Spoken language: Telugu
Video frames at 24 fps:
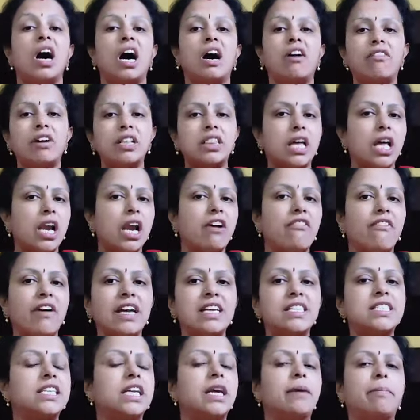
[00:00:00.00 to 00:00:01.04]
అవతల
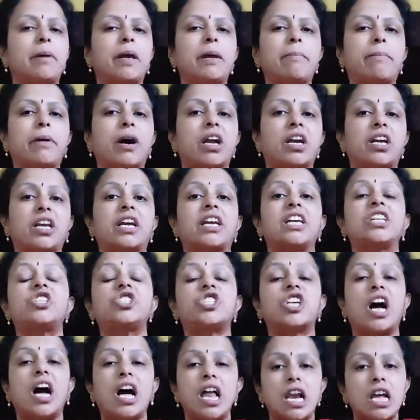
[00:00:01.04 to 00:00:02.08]
వైసీపీ పార్టీకి
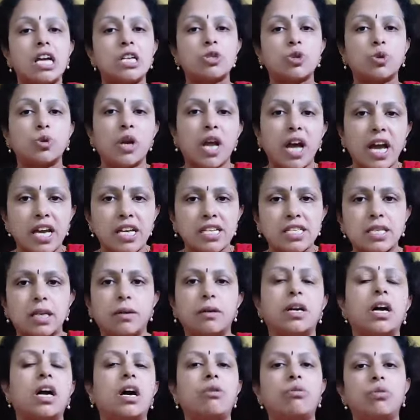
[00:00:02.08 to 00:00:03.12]
చాలా
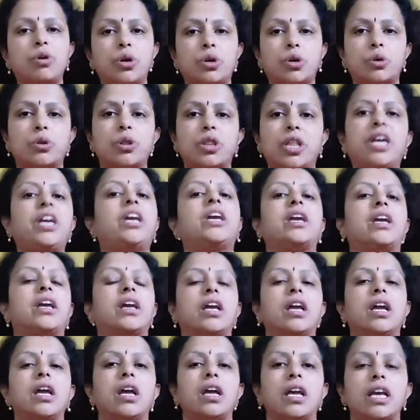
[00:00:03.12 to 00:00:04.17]
సునాయాసంగా ఉంటుంది
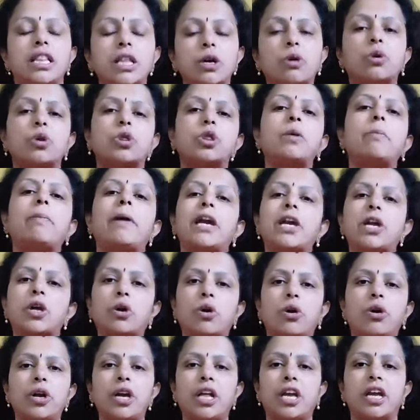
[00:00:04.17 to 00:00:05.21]
ఇది
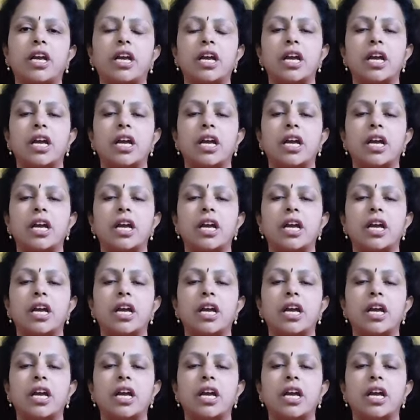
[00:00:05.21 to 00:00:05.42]
గుర్తుపెట్టుకోండి